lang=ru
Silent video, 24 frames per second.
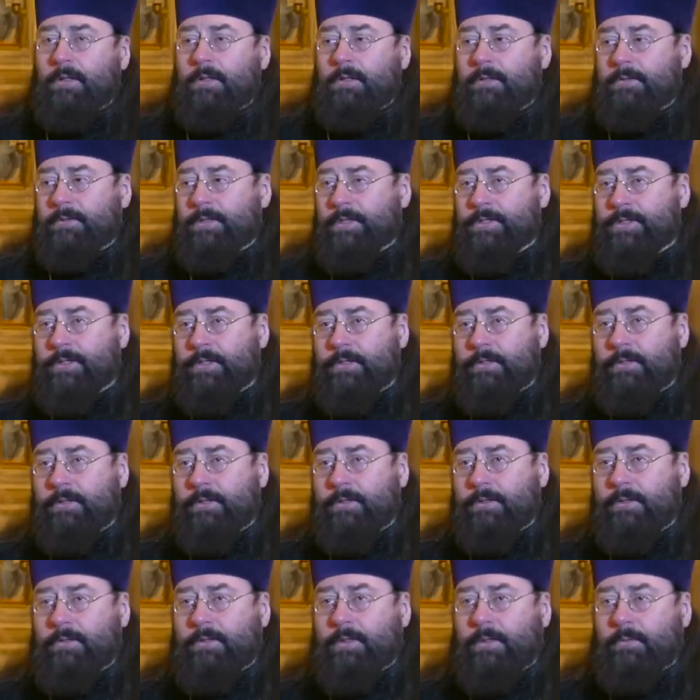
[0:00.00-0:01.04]

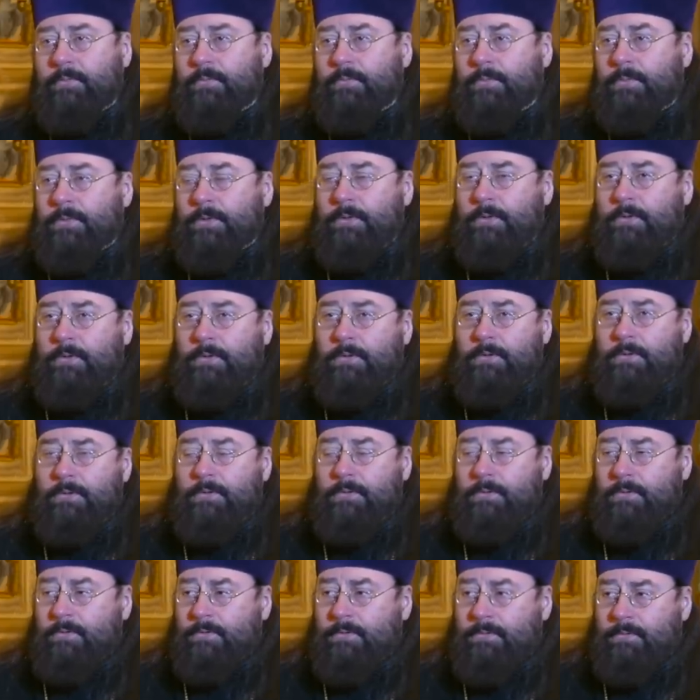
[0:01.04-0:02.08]
зашитые там
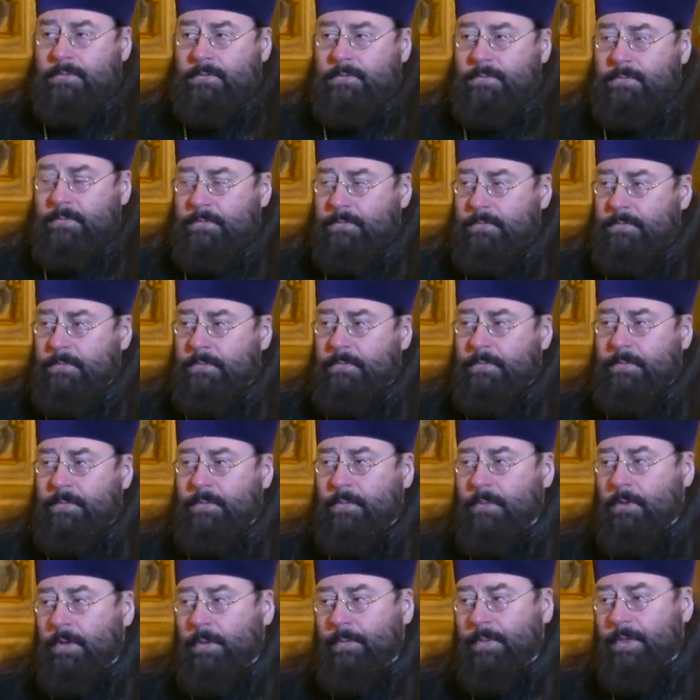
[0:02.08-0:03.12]
э,
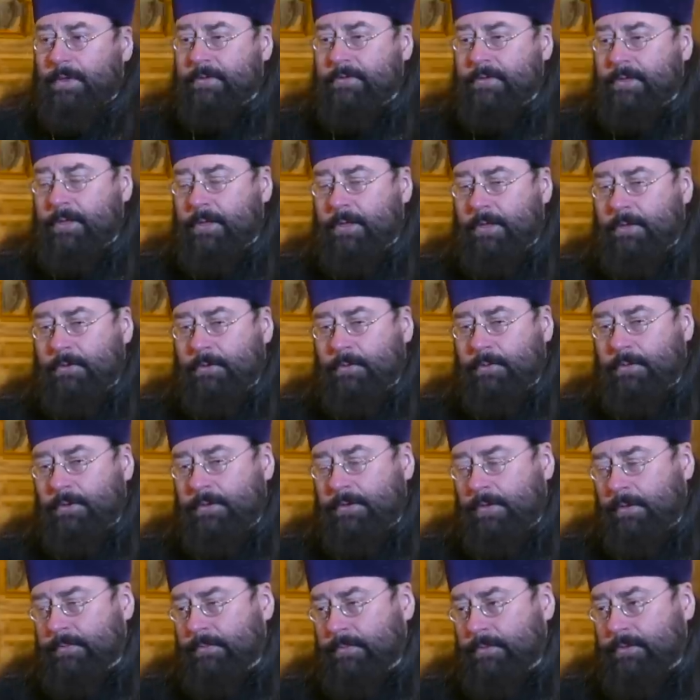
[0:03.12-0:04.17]
образки, которые
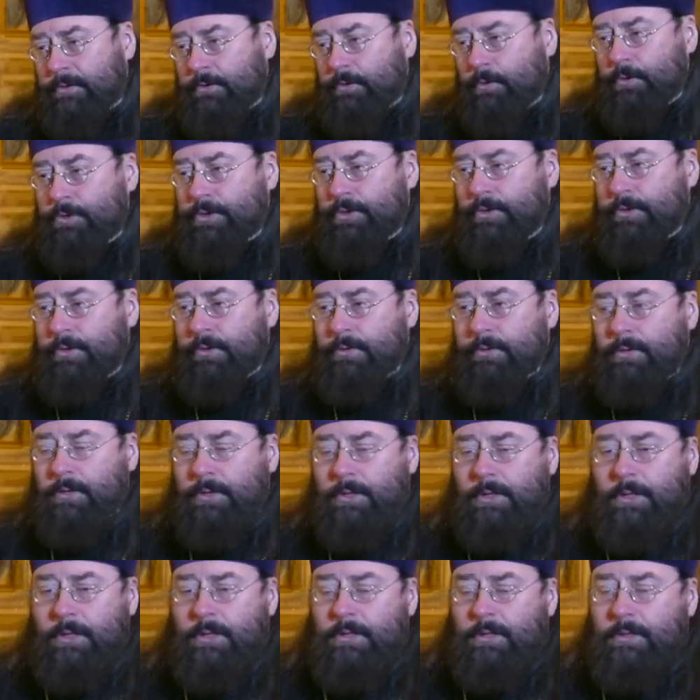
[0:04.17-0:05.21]
там сточены,
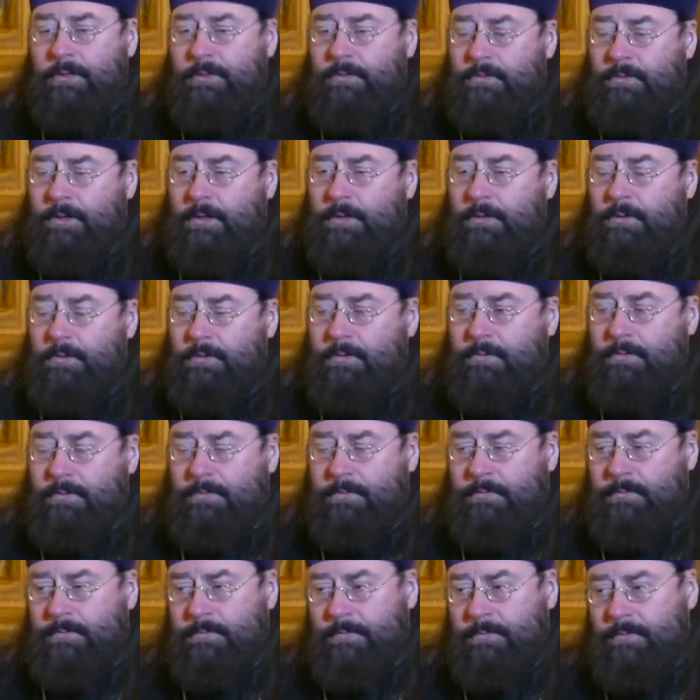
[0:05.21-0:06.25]
за,
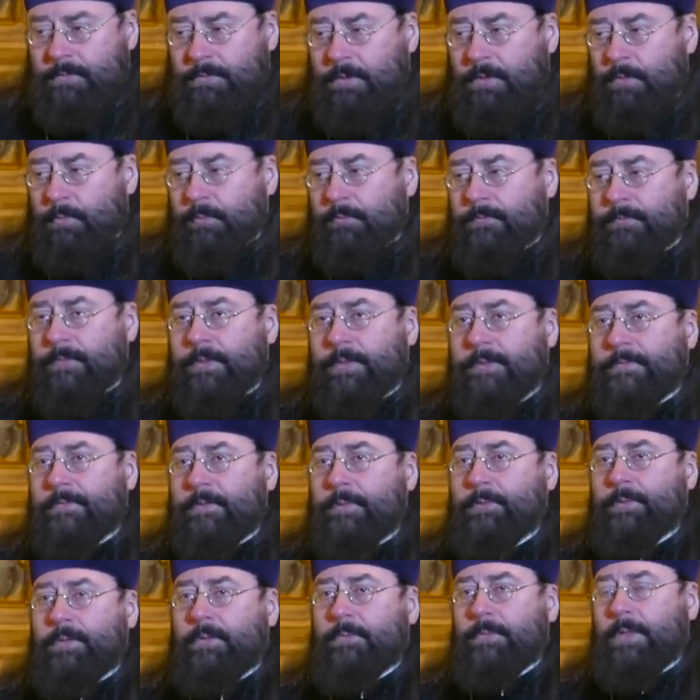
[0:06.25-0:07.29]
э, закамуфлированы
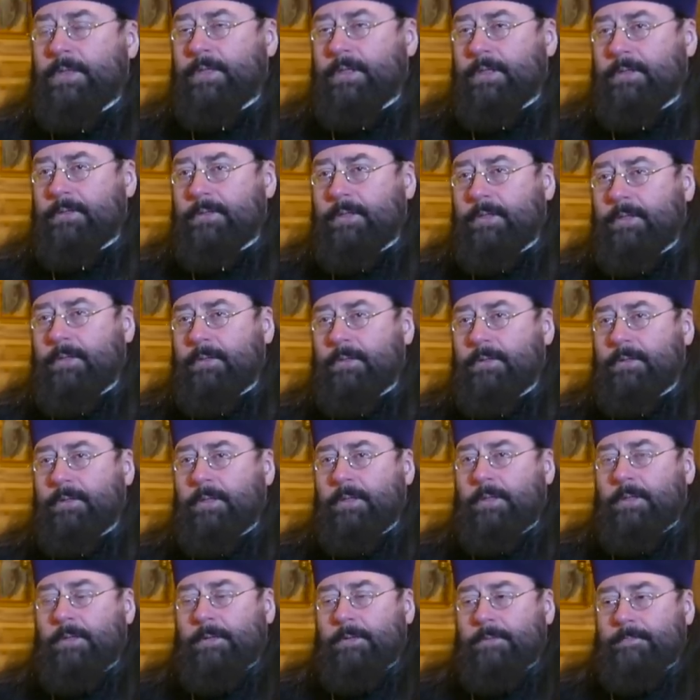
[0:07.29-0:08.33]
под монетки –
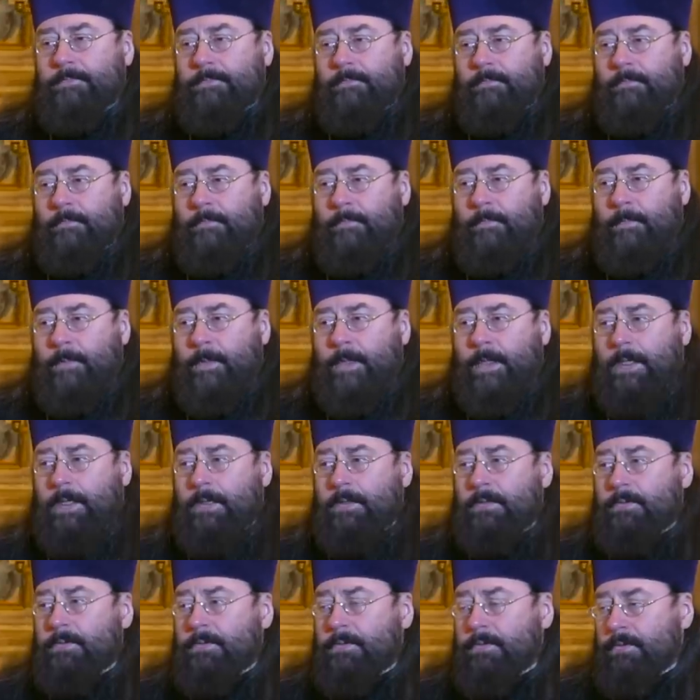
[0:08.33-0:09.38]

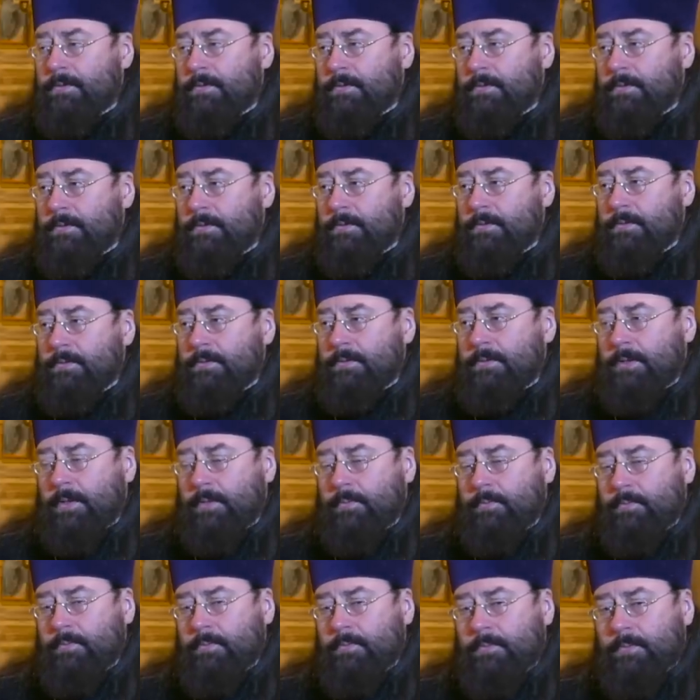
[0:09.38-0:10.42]
есть э,
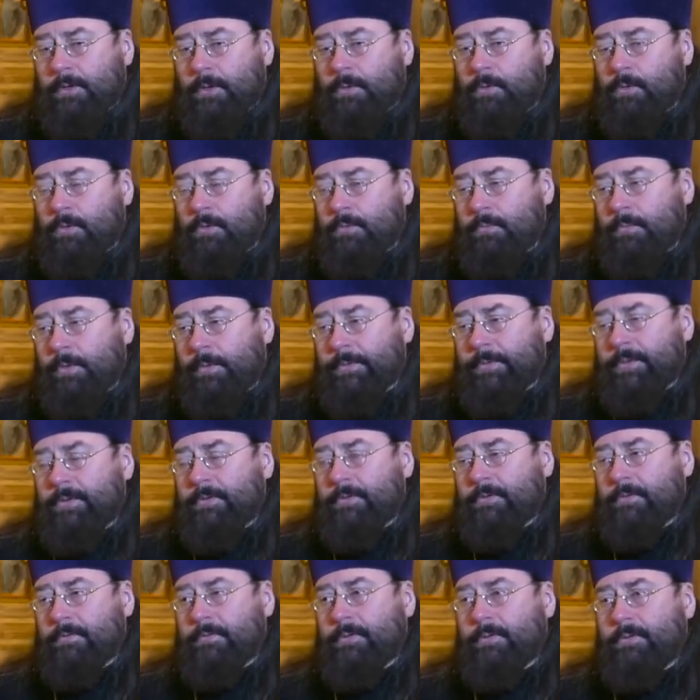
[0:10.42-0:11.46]
там такой
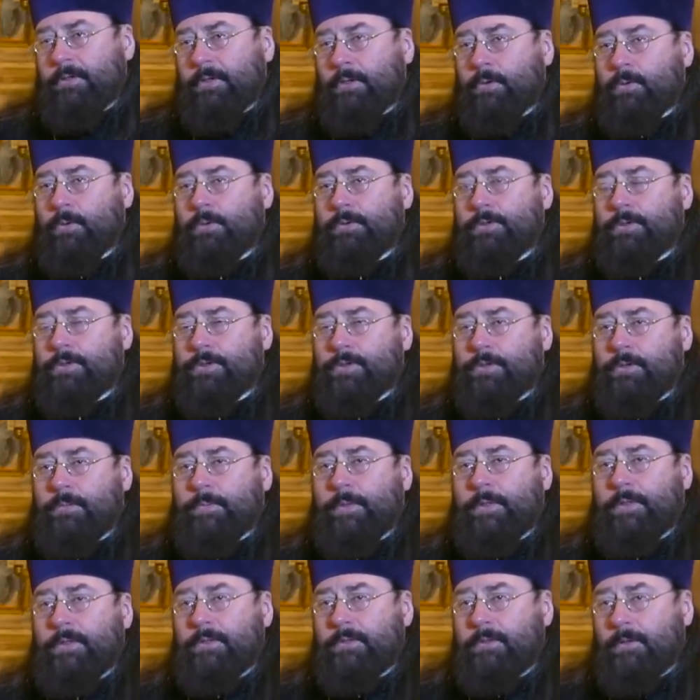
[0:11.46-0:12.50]
момент, вот находишь
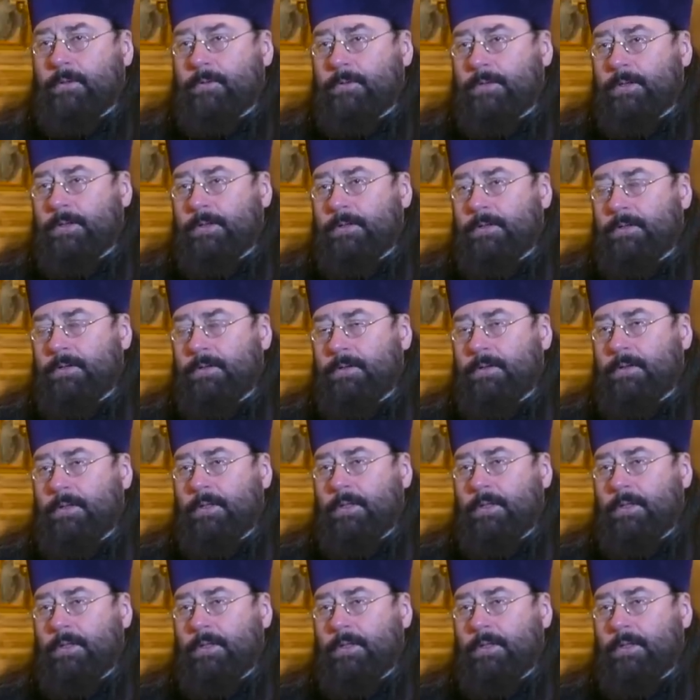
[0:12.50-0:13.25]
сапоги солдата,